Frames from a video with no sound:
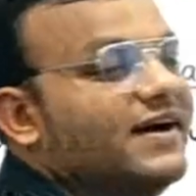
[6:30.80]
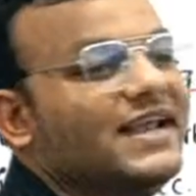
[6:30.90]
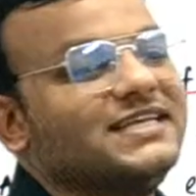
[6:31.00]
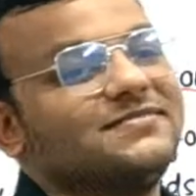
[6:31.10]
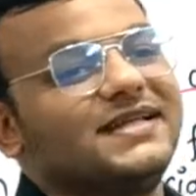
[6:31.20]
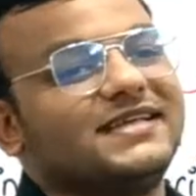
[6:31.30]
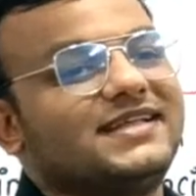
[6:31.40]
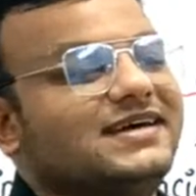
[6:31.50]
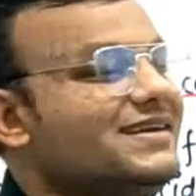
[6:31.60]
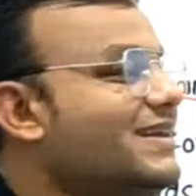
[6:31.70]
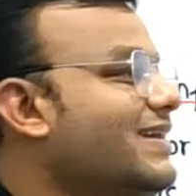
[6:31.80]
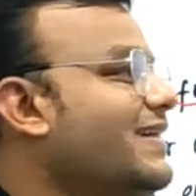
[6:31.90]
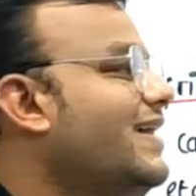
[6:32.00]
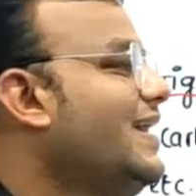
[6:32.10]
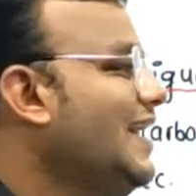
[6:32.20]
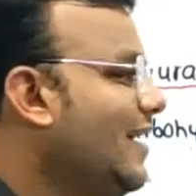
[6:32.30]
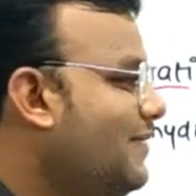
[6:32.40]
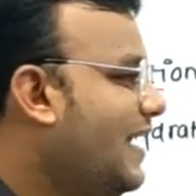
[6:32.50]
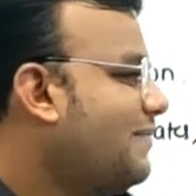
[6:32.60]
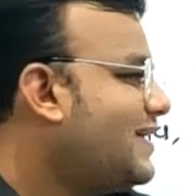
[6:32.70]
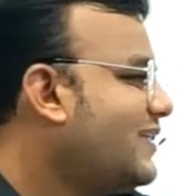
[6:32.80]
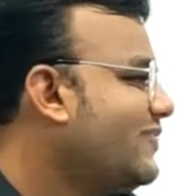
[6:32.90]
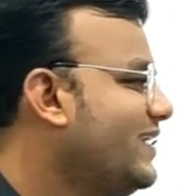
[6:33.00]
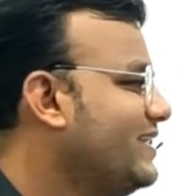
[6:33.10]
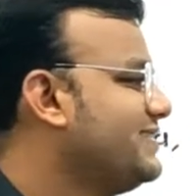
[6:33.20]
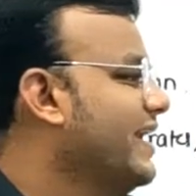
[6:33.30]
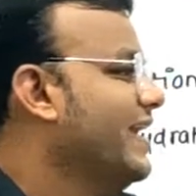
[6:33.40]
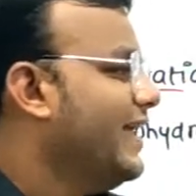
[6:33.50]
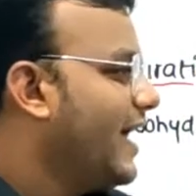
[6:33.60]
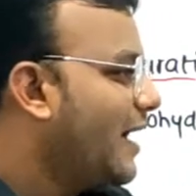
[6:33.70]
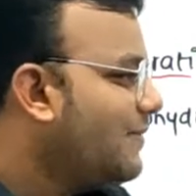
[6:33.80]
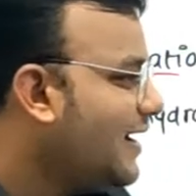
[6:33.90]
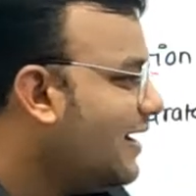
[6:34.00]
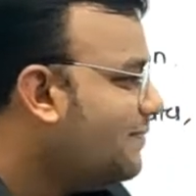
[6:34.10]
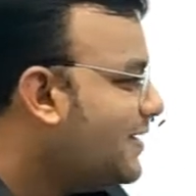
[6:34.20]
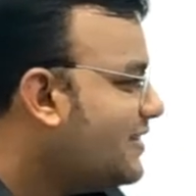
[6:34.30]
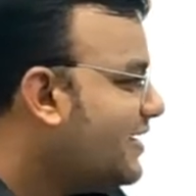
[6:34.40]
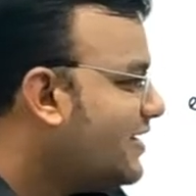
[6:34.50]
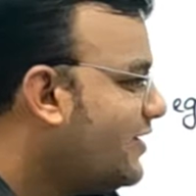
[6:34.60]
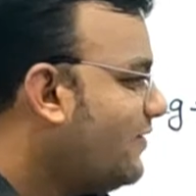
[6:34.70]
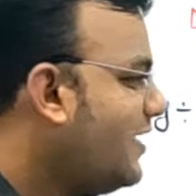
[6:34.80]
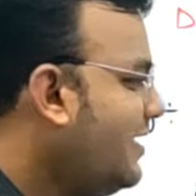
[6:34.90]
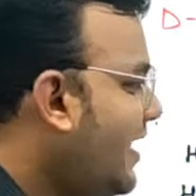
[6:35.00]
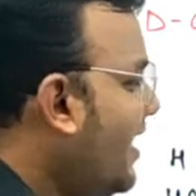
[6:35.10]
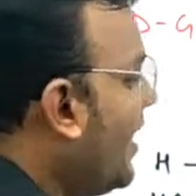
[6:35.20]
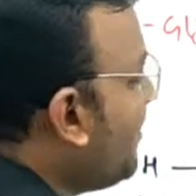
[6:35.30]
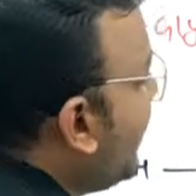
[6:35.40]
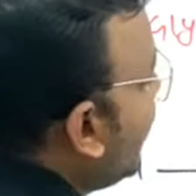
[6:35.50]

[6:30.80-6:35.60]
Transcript: वाला है इस बात का ध्यान रखेंगे अब यहां पर देखो नेक्स्ट अब यहां पर देख रहे हो कि ये आपका